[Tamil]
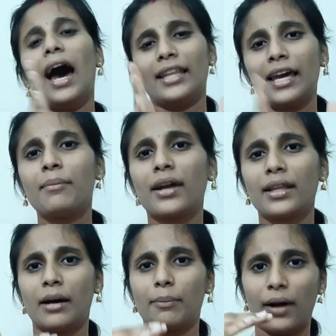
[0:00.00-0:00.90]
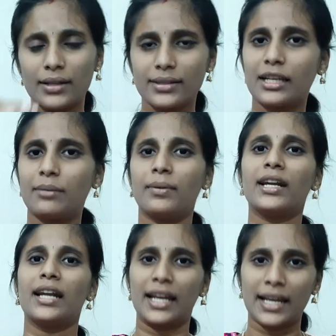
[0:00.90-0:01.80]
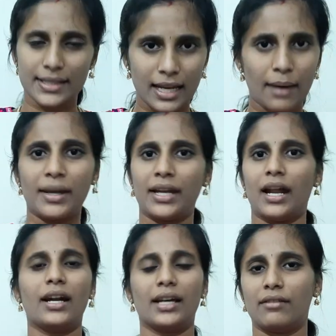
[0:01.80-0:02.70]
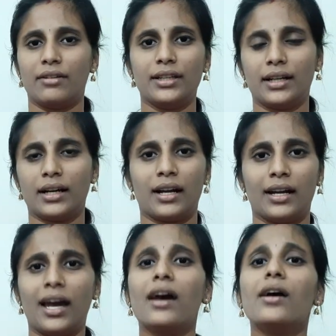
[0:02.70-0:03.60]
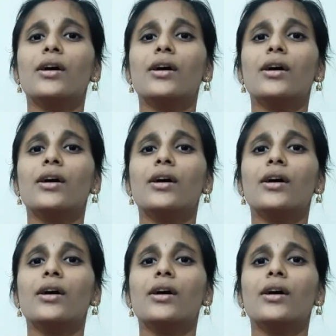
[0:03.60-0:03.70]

அதே மாதிரி தான் பாலஸ்தீனம் மாதிரி நிறைய இஸ்லாமிய நாடுகள் வந்து இருக்காங்க இல்லையா